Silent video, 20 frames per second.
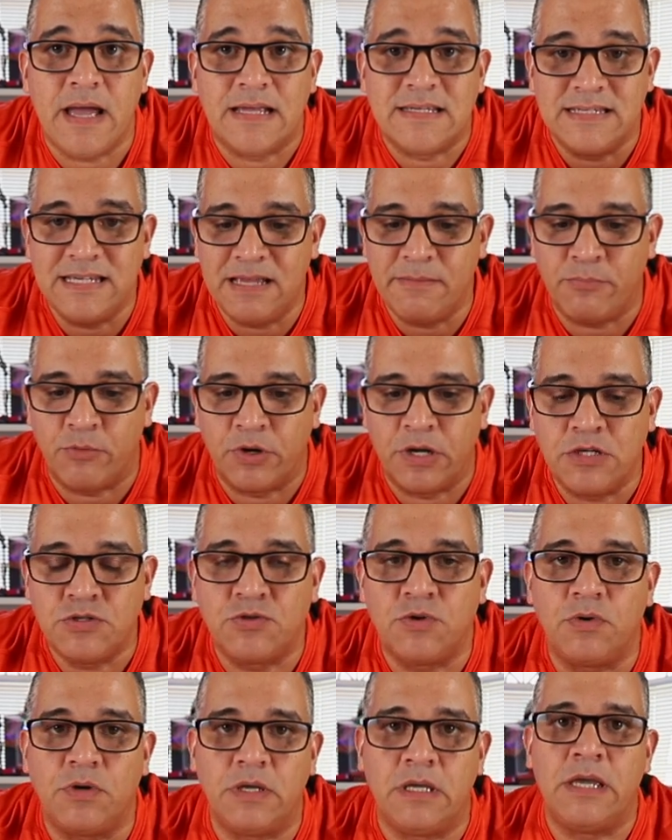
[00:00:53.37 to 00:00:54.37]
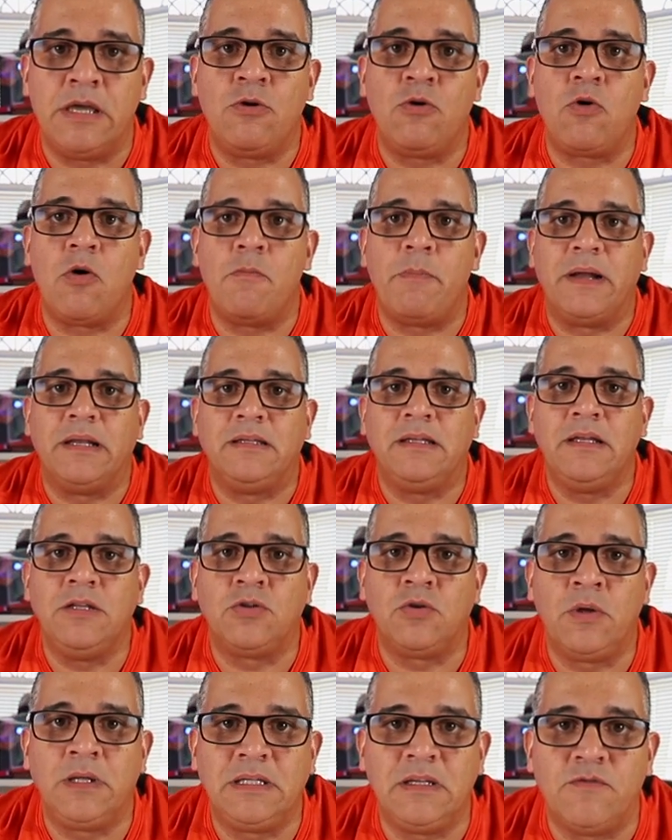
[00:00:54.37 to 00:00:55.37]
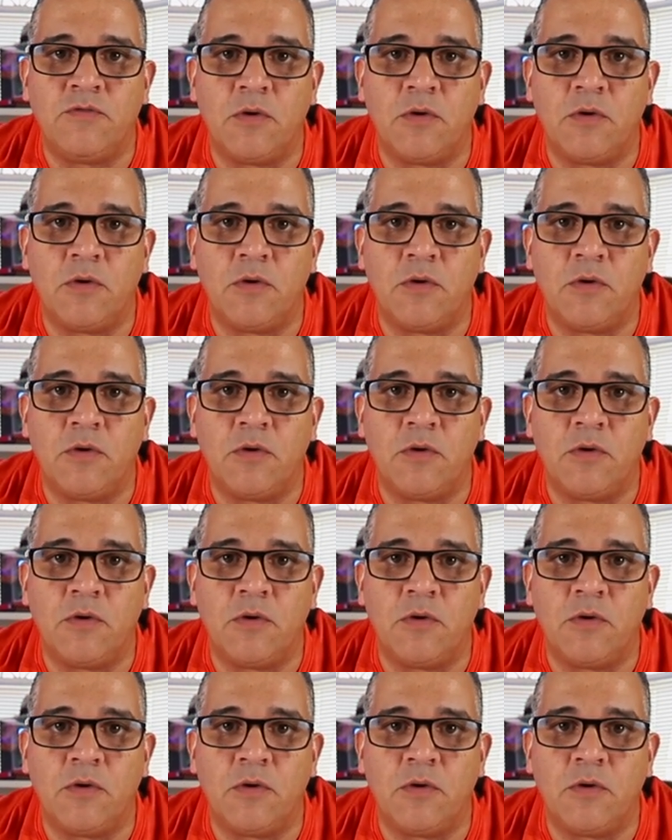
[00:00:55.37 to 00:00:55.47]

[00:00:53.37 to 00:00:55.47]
Así que por eso quiero compartir toda esta